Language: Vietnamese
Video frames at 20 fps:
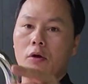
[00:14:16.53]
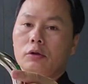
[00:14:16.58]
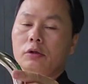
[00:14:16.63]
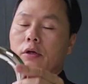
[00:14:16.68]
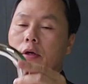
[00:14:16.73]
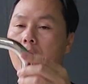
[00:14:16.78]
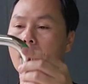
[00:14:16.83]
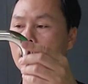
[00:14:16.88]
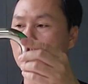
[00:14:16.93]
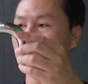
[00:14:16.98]
nó
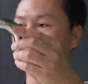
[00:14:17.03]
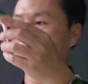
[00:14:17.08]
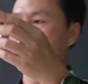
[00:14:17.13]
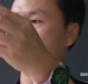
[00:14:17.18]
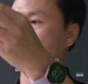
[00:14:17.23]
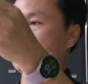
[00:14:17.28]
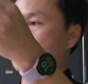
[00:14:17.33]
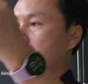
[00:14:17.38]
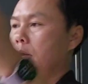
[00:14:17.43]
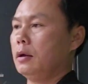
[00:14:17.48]
như này
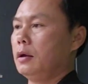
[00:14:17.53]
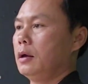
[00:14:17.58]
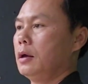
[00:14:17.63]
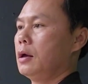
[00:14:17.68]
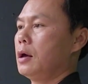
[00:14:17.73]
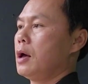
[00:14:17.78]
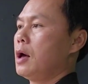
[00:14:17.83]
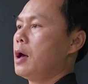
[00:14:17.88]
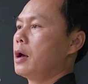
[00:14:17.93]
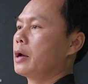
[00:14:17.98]

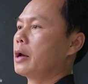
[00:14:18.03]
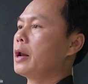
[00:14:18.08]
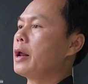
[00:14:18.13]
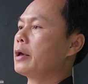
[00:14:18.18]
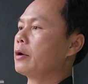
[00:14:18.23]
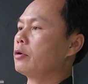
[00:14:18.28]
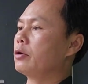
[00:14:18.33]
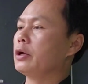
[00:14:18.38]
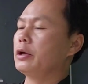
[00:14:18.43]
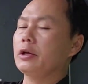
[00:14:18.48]
à, cái
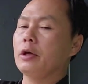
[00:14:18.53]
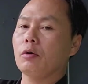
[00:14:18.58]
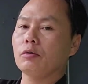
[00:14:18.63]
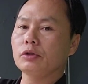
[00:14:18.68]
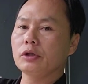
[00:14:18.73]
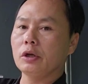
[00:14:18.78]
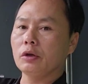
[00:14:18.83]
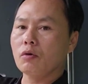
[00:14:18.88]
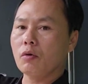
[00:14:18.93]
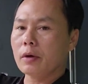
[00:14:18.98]
này có thể điều
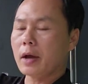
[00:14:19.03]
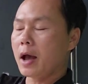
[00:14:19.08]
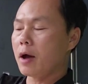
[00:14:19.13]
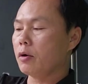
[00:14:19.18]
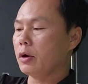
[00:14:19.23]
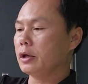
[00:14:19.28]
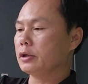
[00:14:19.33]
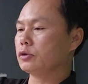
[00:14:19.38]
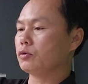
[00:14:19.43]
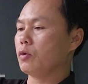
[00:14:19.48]
chỉnh độ
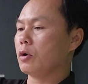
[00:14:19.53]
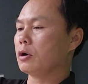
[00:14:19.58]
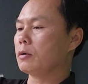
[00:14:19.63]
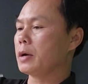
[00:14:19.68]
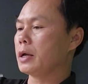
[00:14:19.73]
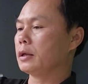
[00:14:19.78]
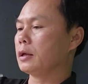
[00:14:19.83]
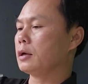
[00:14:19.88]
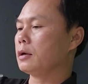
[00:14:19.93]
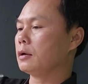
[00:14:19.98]
cao lên xuống các
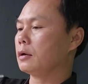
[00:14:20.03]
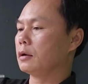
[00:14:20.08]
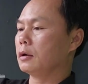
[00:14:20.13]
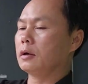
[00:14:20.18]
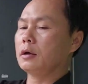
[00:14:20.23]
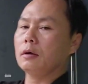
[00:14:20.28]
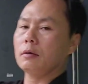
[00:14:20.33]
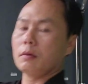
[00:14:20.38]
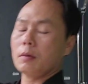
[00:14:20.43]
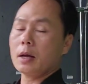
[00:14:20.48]
bạn nhé
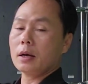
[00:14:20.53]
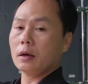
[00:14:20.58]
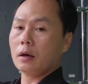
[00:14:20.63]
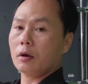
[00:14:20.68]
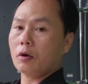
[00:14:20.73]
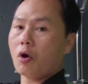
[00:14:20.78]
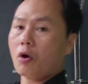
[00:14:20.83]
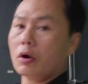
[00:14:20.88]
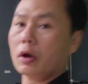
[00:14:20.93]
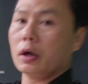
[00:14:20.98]
khi các bạn
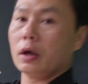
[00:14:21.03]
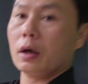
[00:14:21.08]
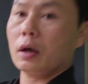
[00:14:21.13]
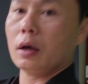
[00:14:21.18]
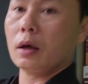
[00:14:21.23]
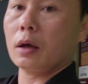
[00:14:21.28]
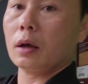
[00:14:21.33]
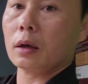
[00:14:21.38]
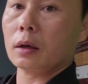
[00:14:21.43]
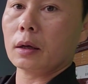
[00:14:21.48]
được có cái
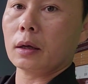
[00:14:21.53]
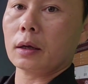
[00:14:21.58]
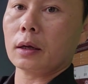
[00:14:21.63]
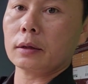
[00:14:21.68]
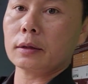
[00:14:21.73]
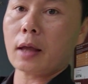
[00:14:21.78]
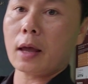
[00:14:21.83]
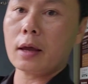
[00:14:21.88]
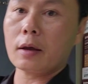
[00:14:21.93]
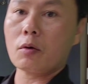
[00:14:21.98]
à, cái
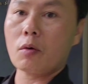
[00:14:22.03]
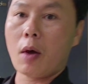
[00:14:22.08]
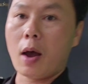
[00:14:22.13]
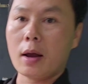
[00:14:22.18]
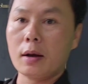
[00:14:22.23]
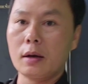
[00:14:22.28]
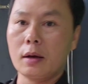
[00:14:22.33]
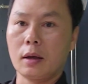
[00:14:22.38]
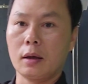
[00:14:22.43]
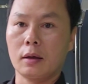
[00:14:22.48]
cái tay
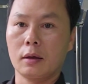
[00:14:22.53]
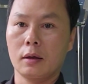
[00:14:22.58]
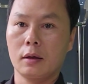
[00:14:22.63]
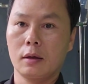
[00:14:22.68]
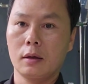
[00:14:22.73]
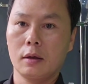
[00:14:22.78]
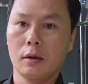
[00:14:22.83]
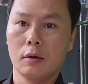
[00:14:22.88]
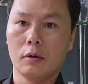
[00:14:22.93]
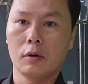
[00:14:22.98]
khóa này này
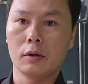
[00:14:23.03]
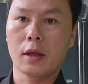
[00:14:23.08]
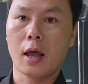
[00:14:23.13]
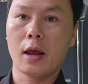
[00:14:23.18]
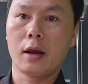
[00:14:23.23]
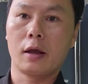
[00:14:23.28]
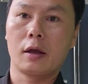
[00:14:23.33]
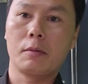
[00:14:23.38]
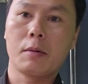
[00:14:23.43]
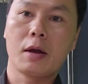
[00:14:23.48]
cái
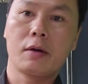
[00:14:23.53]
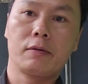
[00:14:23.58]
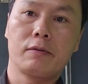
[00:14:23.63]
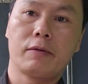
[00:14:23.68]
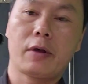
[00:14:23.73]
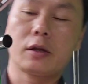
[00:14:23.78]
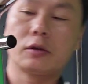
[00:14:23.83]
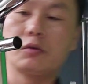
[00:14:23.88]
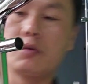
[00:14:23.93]
tay này các bạn vặn